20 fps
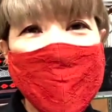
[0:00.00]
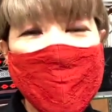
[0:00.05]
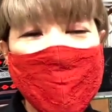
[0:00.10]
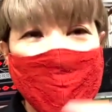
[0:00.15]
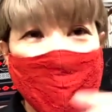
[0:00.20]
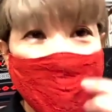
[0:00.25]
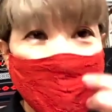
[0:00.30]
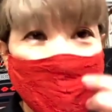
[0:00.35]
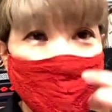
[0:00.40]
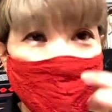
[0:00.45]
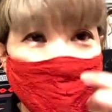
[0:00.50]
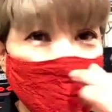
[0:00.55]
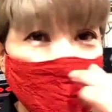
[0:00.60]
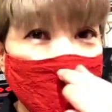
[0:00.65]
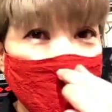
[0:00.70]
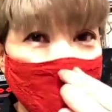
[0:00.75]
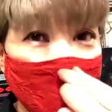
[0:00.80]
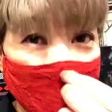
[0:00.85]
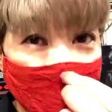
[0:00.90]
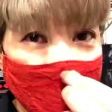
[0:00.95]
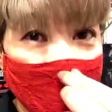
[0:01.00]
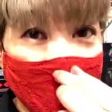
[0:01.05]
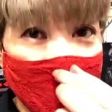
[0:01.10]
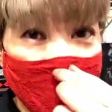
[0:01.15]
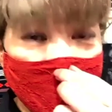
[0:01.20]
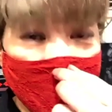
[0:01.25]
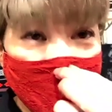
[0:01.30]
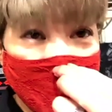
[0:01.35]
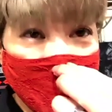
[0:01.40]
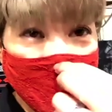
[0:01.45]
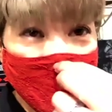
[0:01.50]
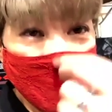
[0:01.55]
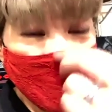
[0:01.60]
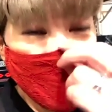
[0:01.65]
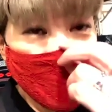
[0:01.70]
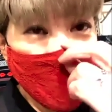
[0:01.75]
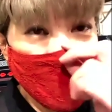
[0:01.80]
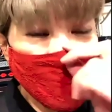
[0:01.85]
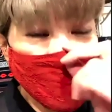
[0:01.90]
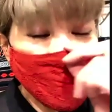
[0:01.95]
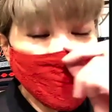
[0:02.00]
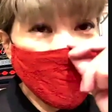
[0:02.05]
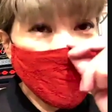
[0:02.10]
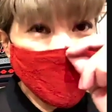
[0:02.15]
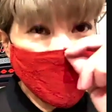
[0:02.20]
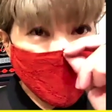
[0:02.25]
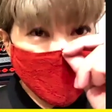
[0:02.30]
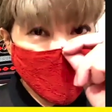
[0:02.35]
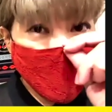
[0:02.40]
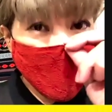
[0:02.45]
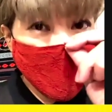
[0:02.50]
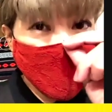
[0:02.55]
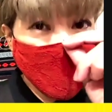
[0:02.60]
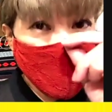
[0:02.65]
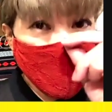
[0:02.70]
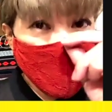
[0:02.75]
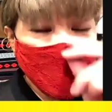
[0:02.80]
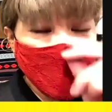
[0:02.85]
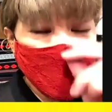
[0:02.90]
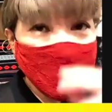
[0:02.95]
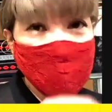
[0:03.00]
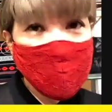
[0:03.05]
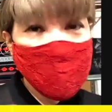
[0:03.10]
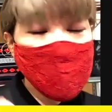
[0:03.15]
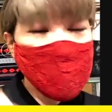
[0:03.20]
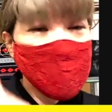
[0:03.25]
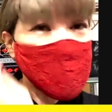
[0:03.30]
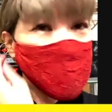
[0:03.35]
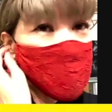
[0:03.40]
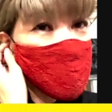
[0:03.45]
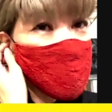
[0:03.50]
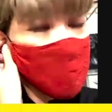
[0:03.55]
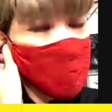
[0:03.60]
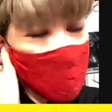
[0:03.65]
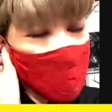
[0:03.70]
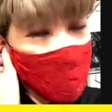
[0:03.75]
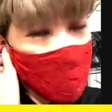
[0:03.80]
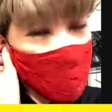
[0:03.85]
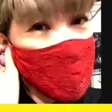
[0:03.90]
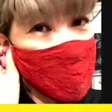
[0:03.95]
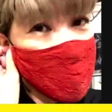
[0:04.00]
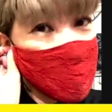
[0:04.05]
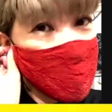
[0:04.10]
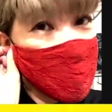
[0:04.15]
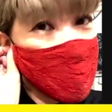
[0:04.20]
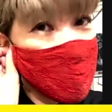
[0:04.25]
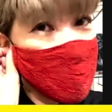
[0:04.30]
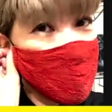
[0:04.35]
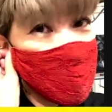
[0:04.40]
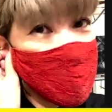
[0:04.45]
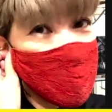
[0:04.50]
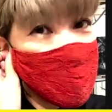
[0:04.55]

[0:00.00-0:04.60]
のビベルトからデザインして、うんうん、はい、作りました。